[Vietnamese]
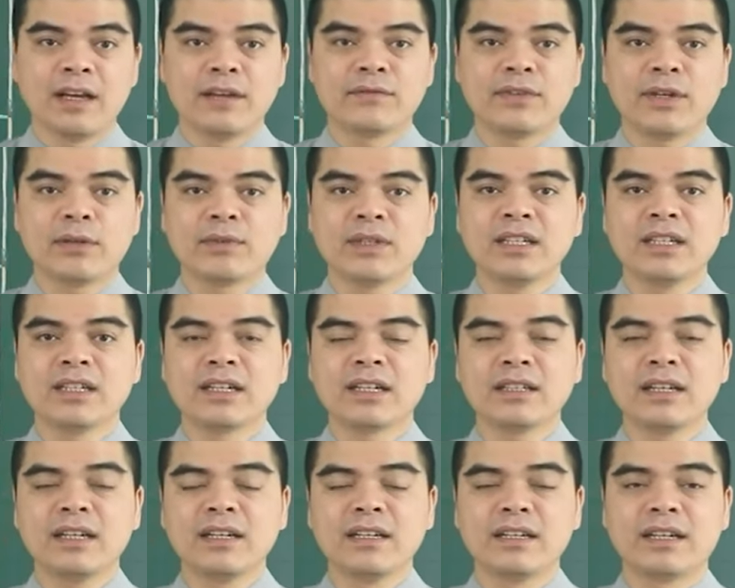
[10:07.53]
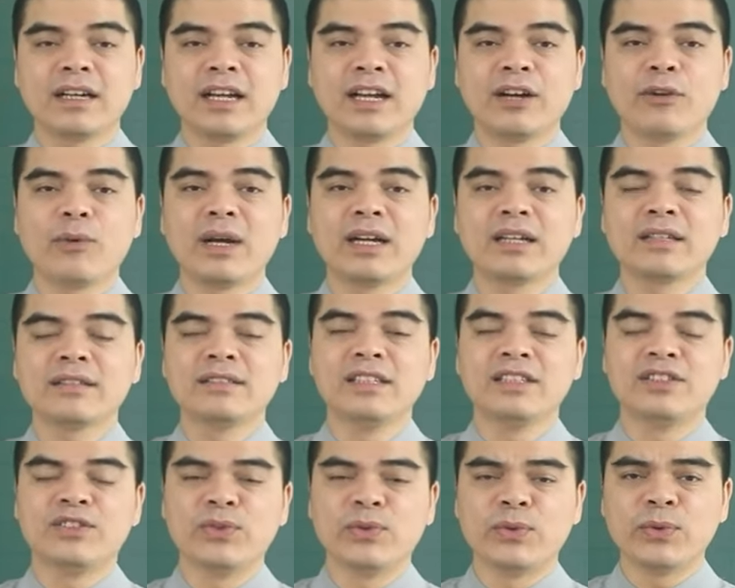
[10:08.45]
vòng đã được các thầy khai quang
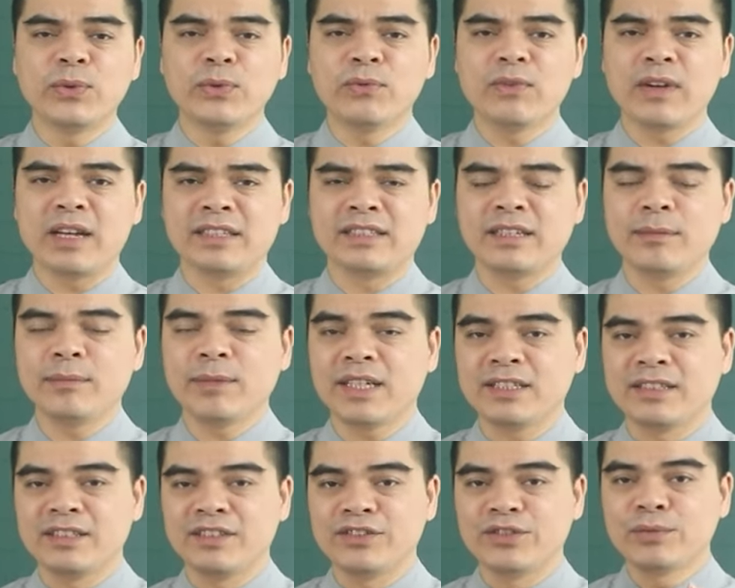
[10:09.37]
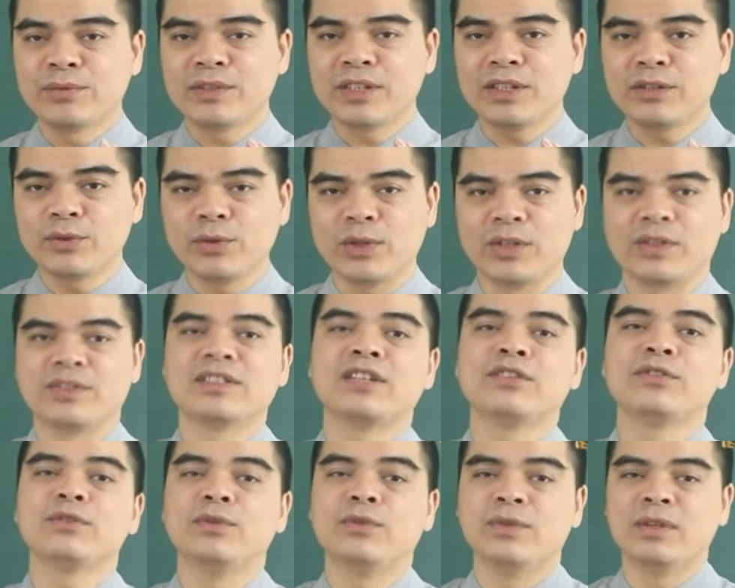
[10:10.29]
chỉ chú và xem ngày sử dụng theo tuổi của
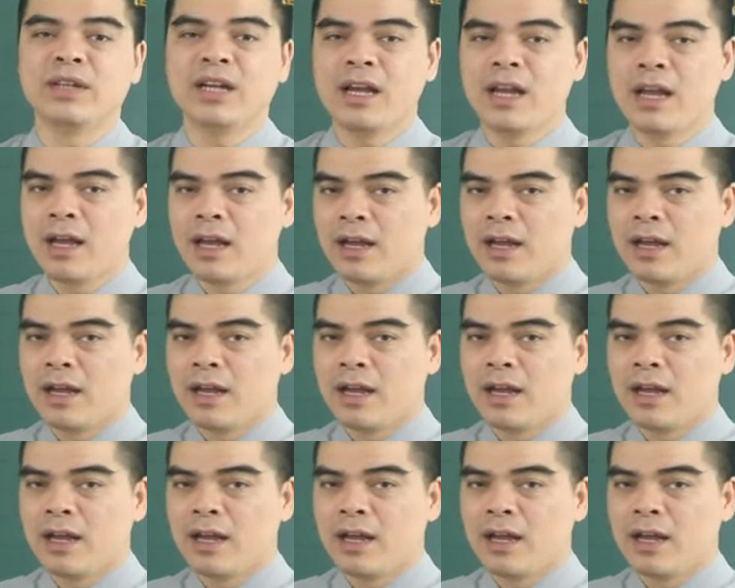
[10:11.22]
gia chủ